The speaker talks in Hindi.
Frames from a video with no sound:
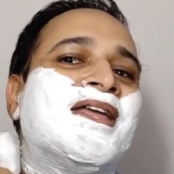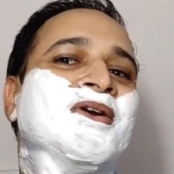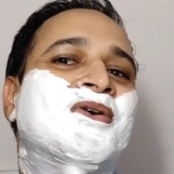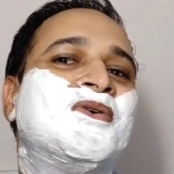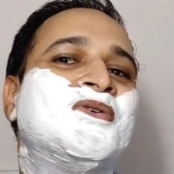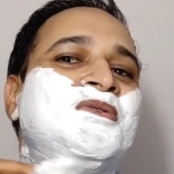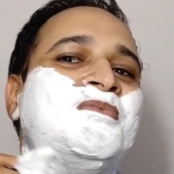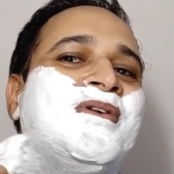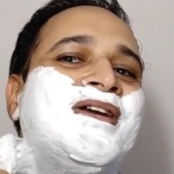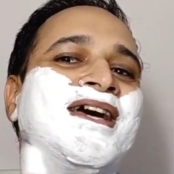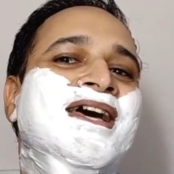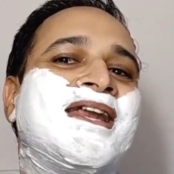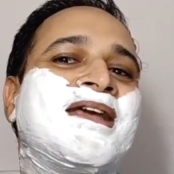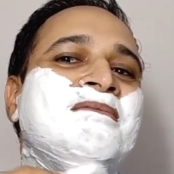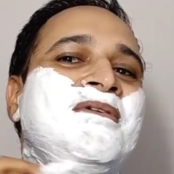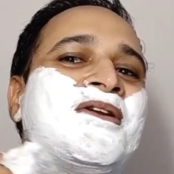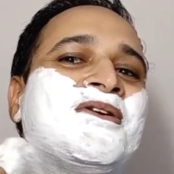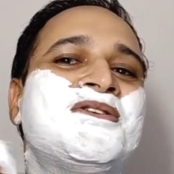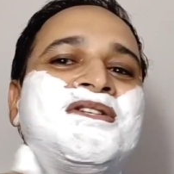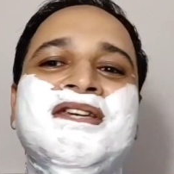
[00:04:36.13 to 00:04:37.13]
कि कुछ भी करके
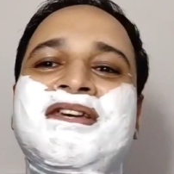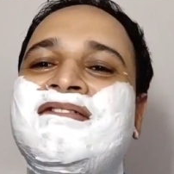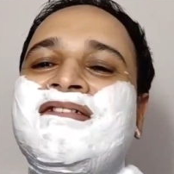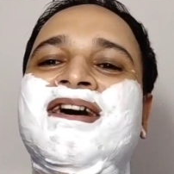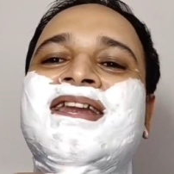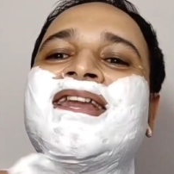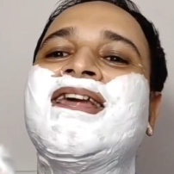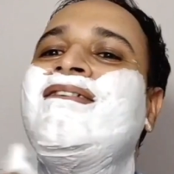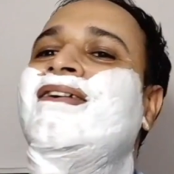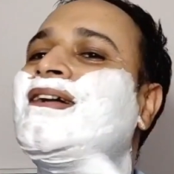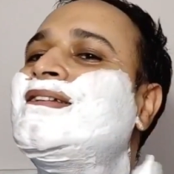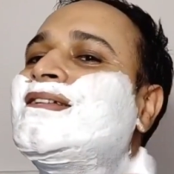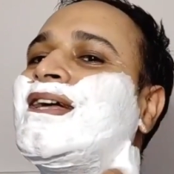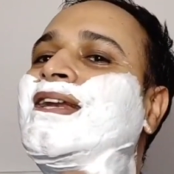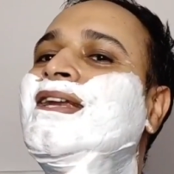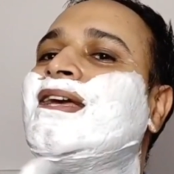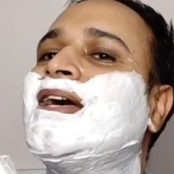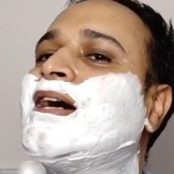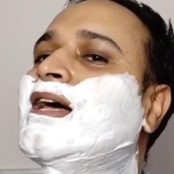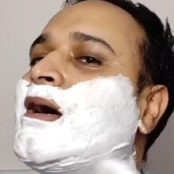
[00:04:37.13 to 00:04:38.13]
मेरे को शेव करना है वैसा
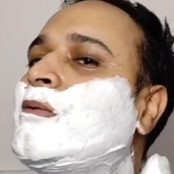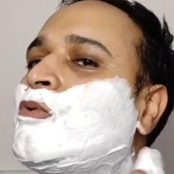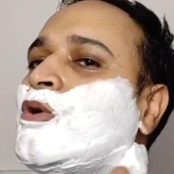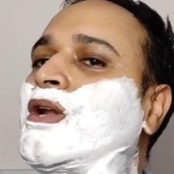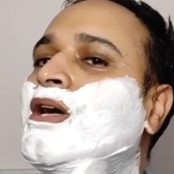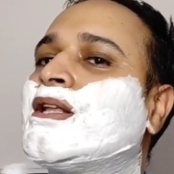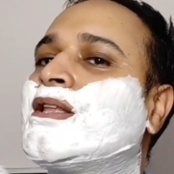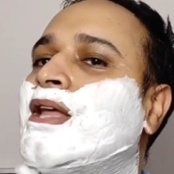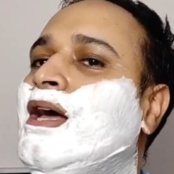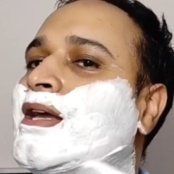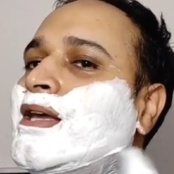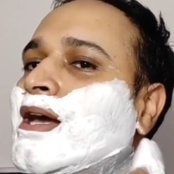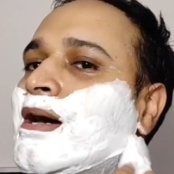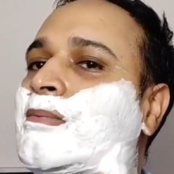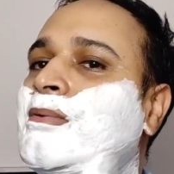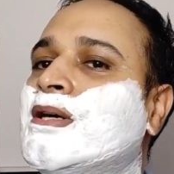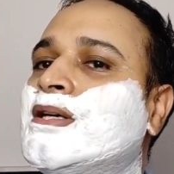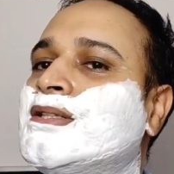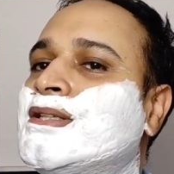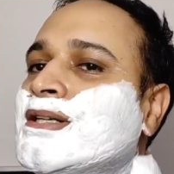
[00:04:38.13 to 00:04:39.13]
नहीं अगर आपको लगता है कि
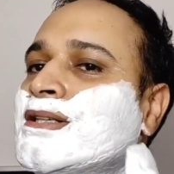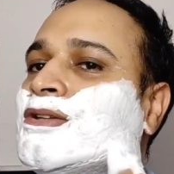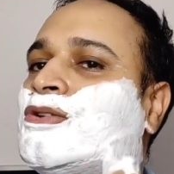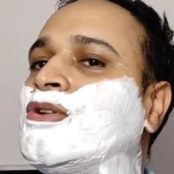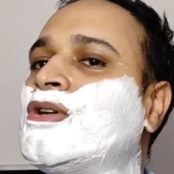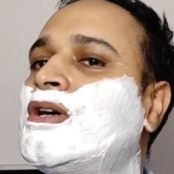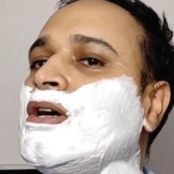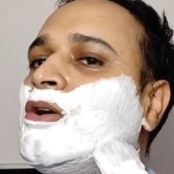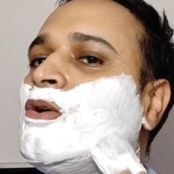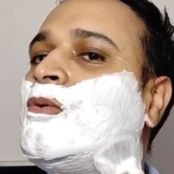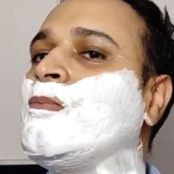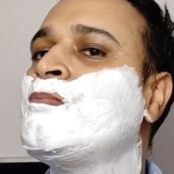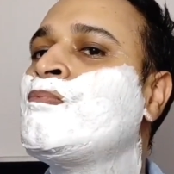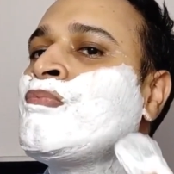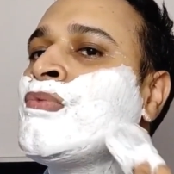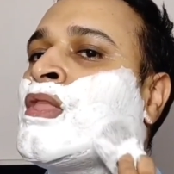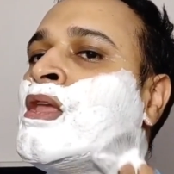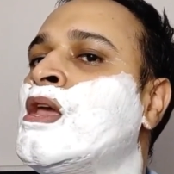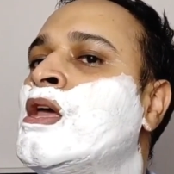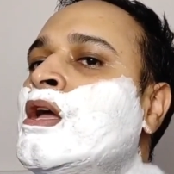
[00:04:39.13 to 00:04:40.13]
आप कर सकते हो तो करो
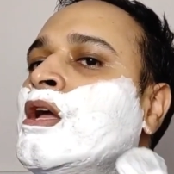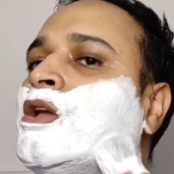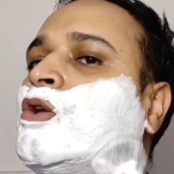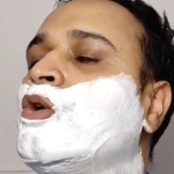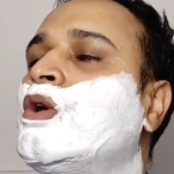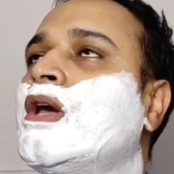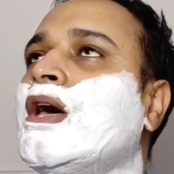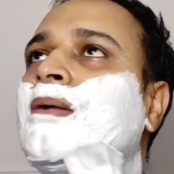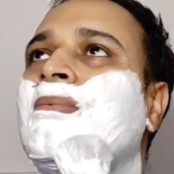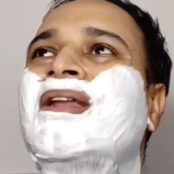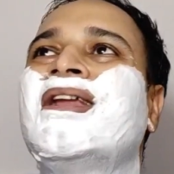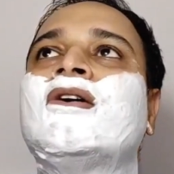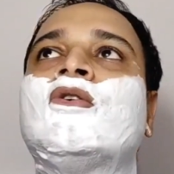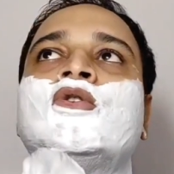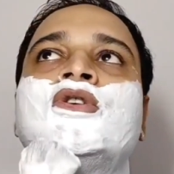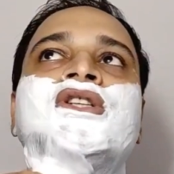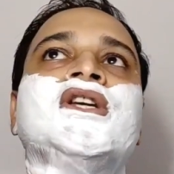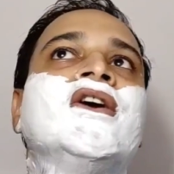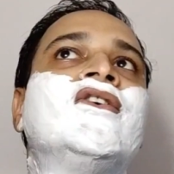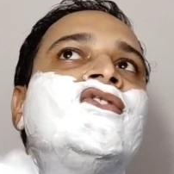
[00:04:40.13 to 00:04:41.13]
क्योंकि यार मैंने
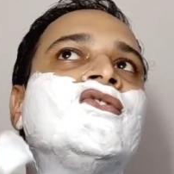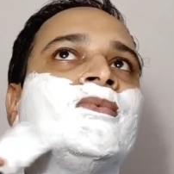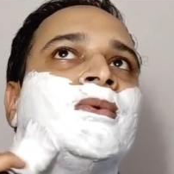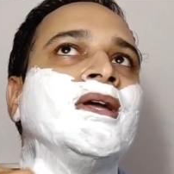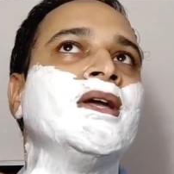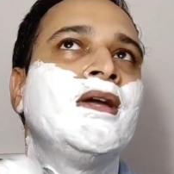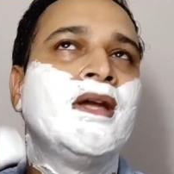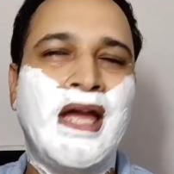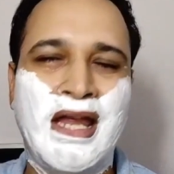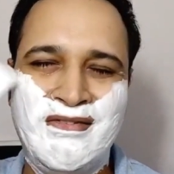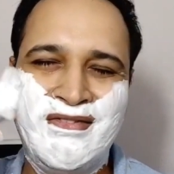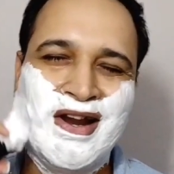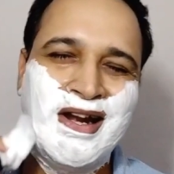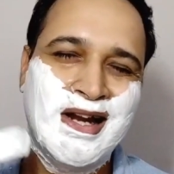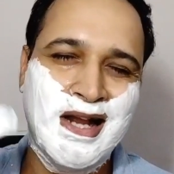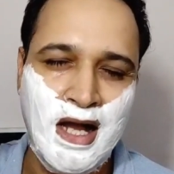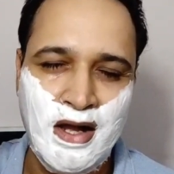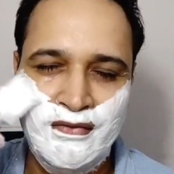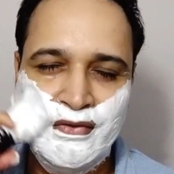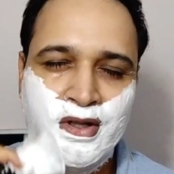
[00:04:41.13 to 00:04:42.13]
कुछ शेव्स में इनफैक्ट
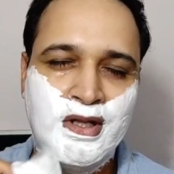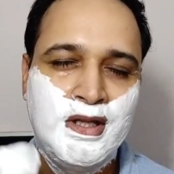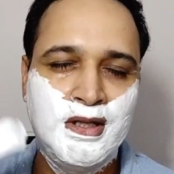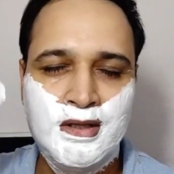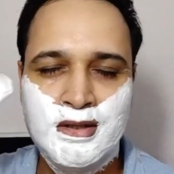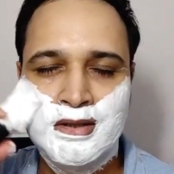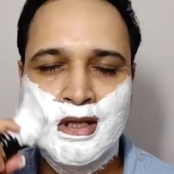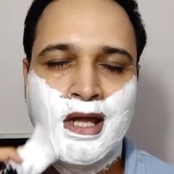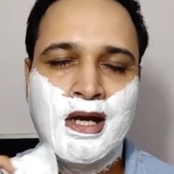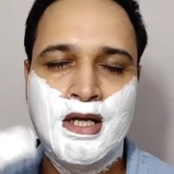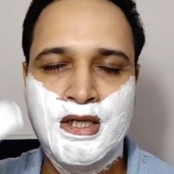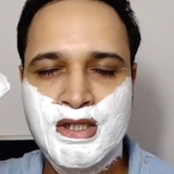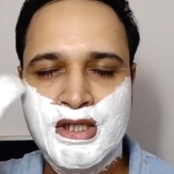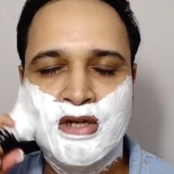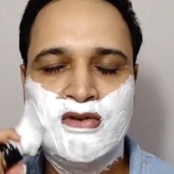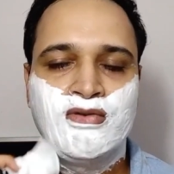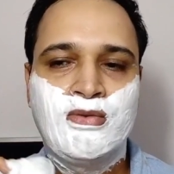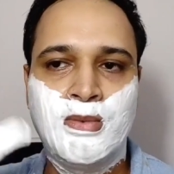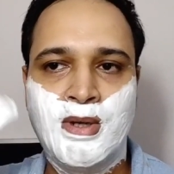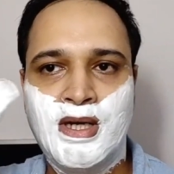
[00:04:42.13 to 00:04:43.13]
काफ़ी सारे
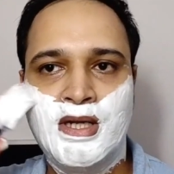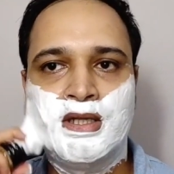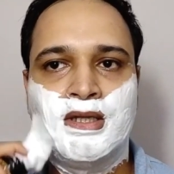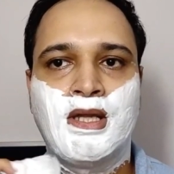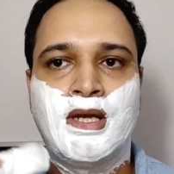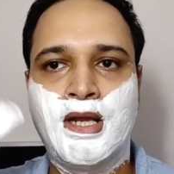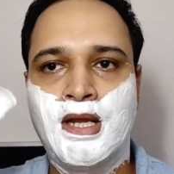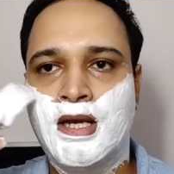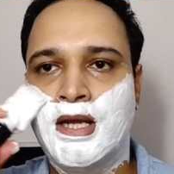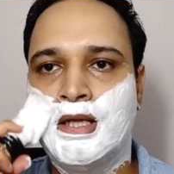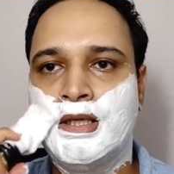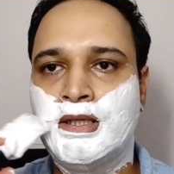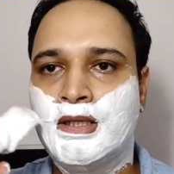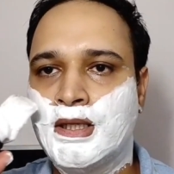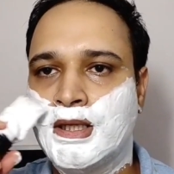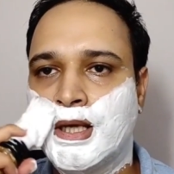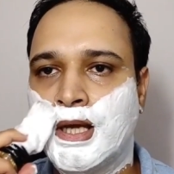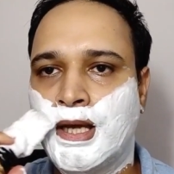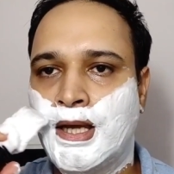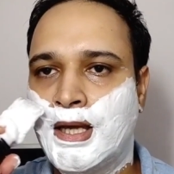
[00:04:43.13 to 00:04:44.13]
शेव्स मैंने इसे रियलाइज़
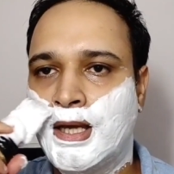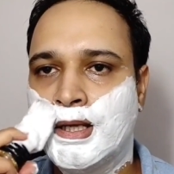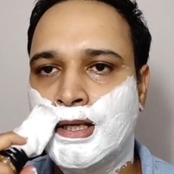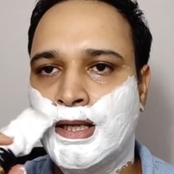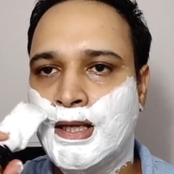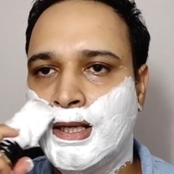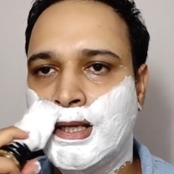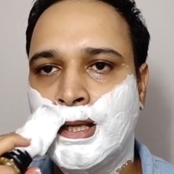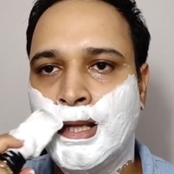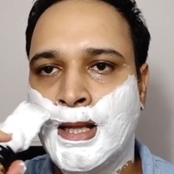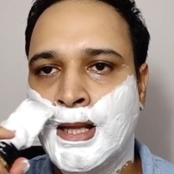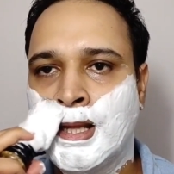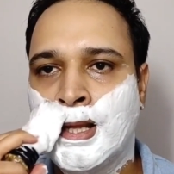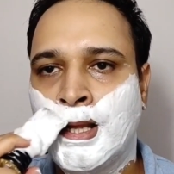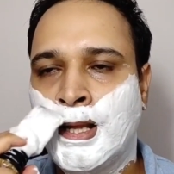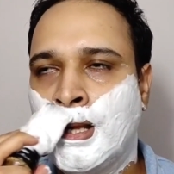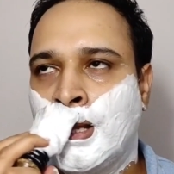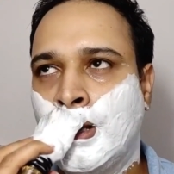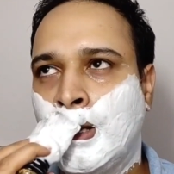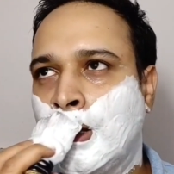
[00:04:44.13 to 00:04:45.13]
किया है कि
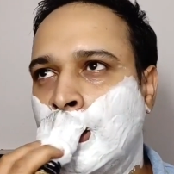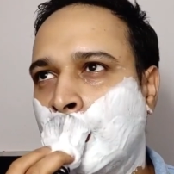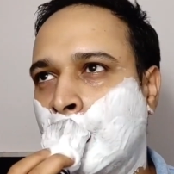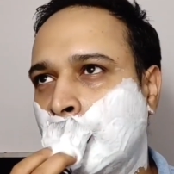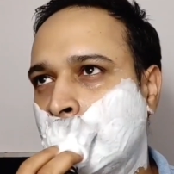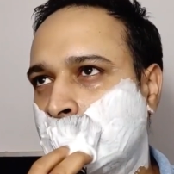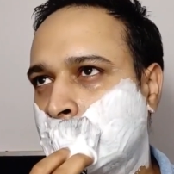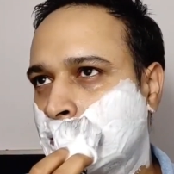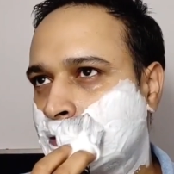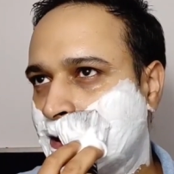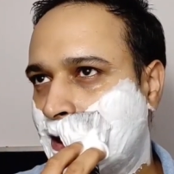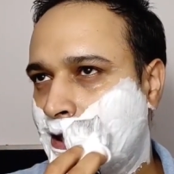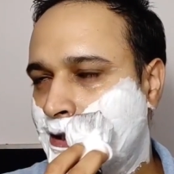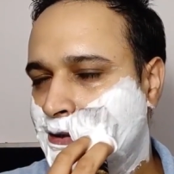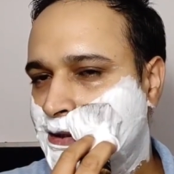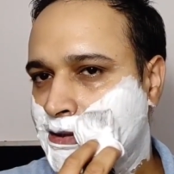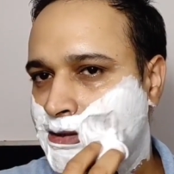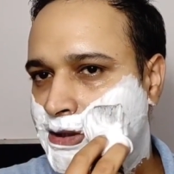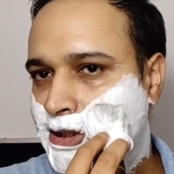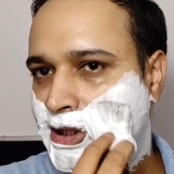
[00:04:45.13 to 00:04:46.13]
यू नो कुछ तो
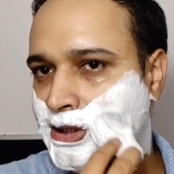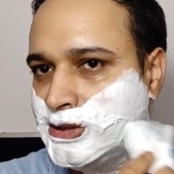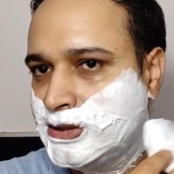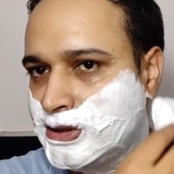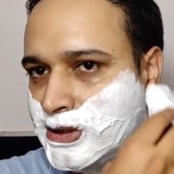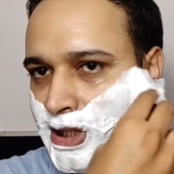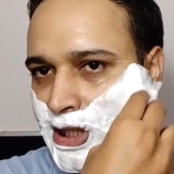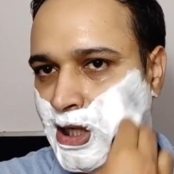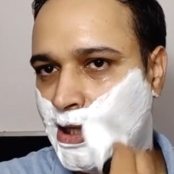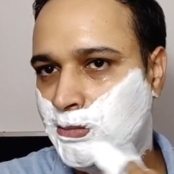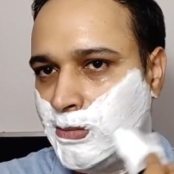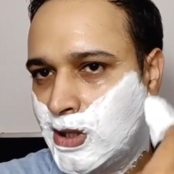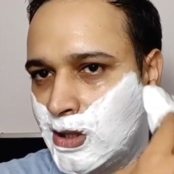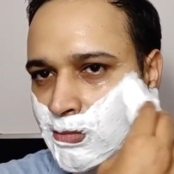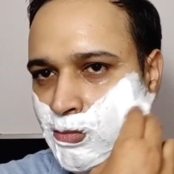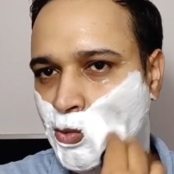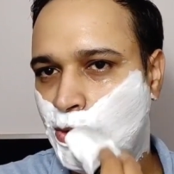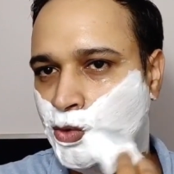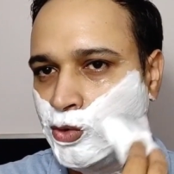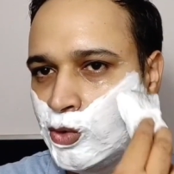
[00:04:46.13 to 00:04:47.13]
चैलेंजेस थे जिसके कारण मेरा
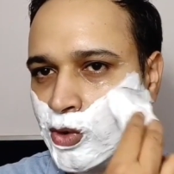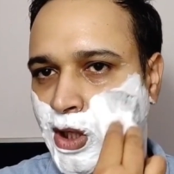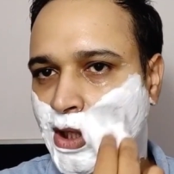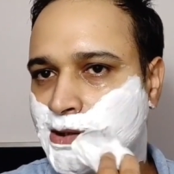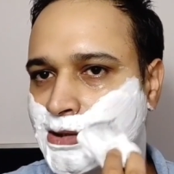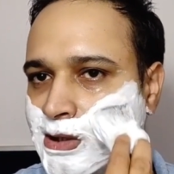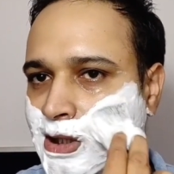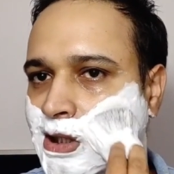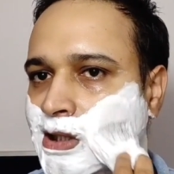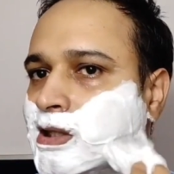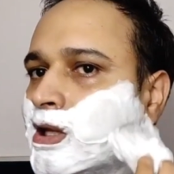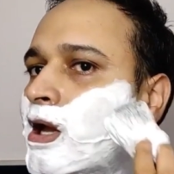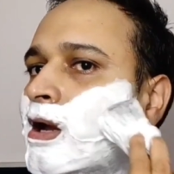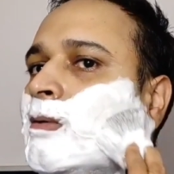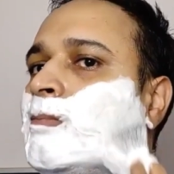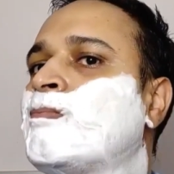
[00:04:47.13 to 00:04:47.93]
मूड थोड़ा अच्छा नहीं था